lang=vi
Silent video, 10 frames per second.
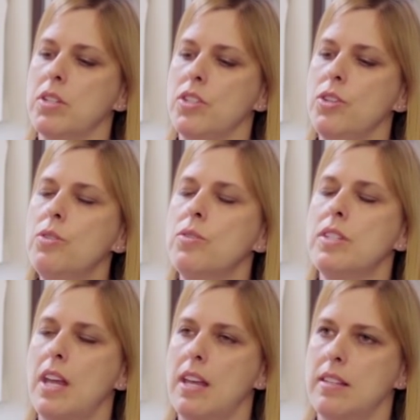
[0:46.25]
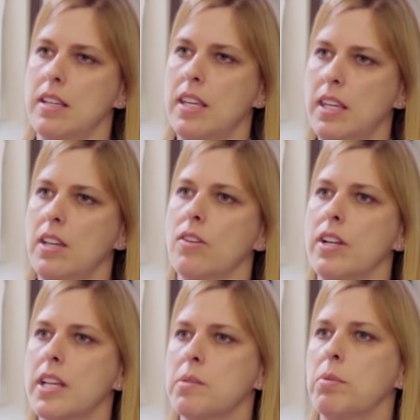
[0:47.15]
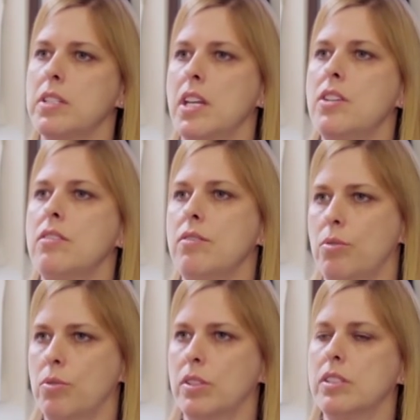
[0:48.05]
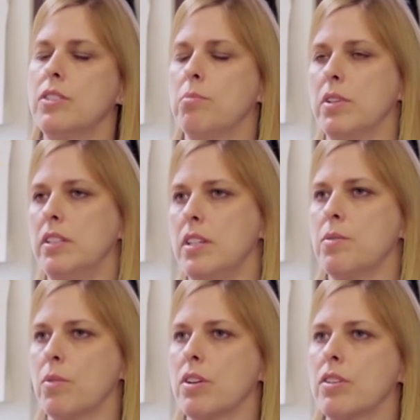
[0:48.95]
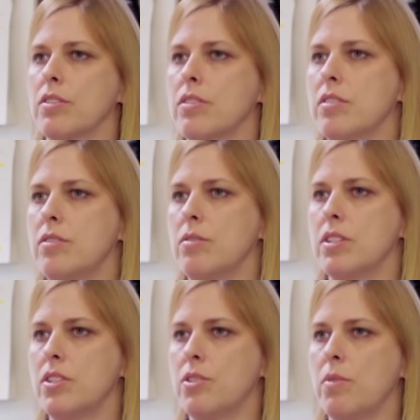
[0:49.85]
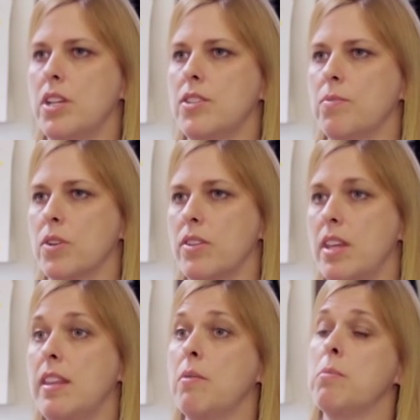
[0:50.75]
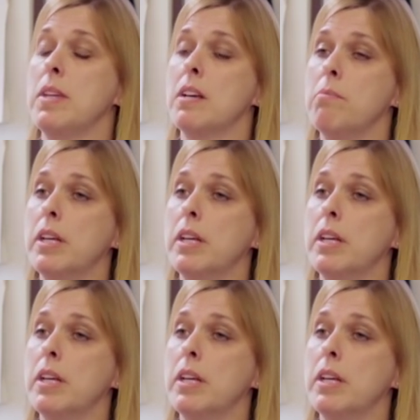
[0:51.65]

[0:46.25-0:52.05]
H2A là một chương trình định cư hợp pháp, nhưng chương trình này lại được sử dụng như là công cụ khai thác.